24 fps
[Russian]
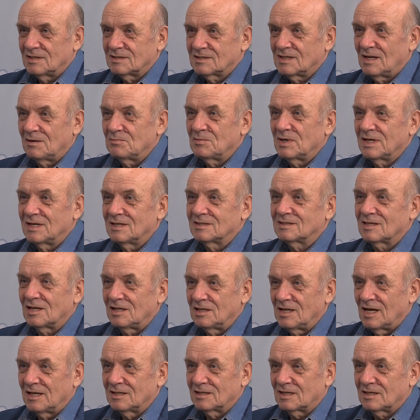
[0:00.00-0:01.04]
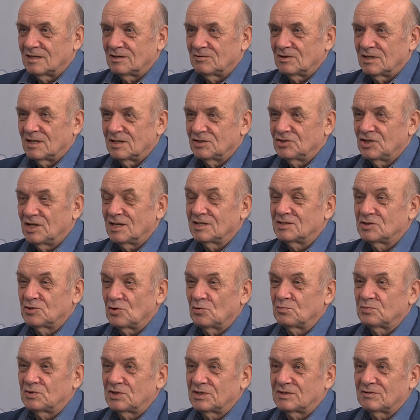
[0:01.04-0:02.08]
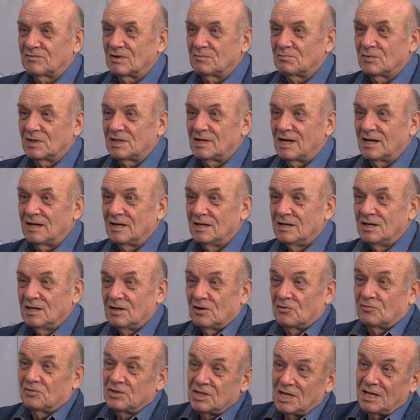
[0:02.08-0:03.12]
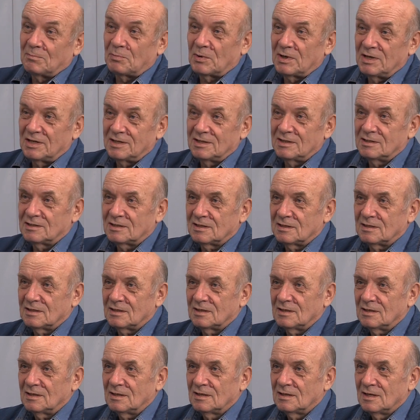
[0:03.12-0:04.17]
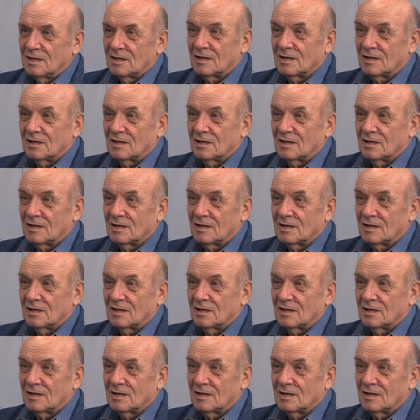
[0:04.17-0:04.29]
самая талантливая часть общества была вне политики,